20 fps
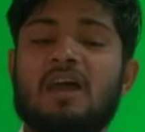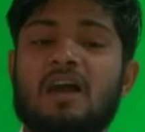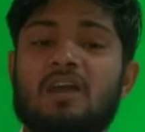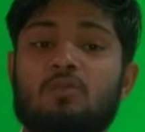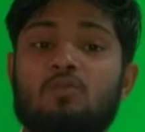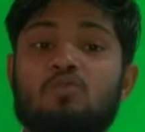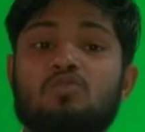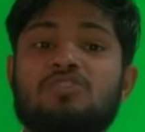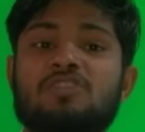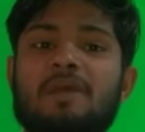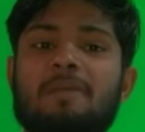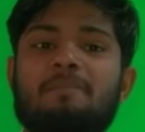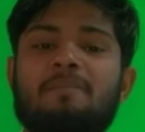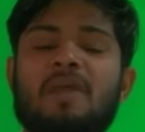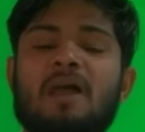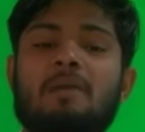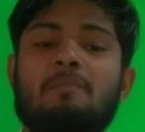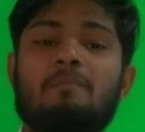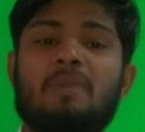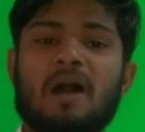और उस टाइप
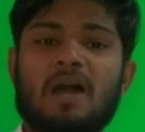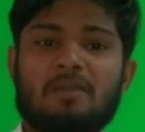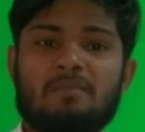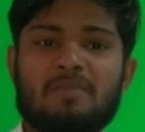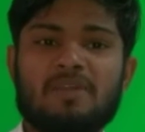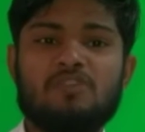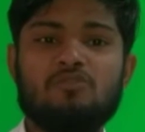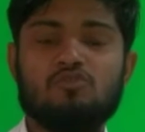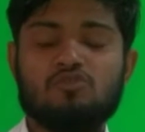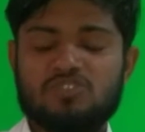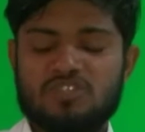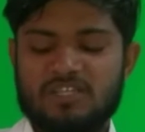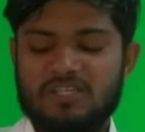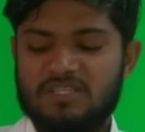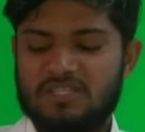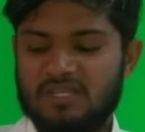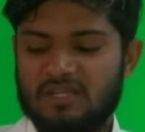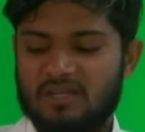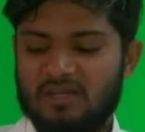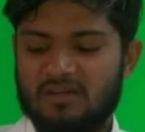में आप बाल में यूज
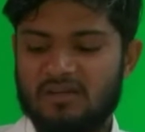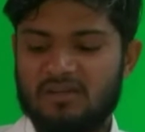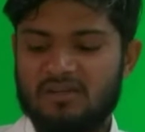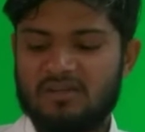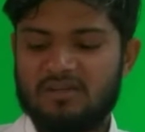कीजिएगा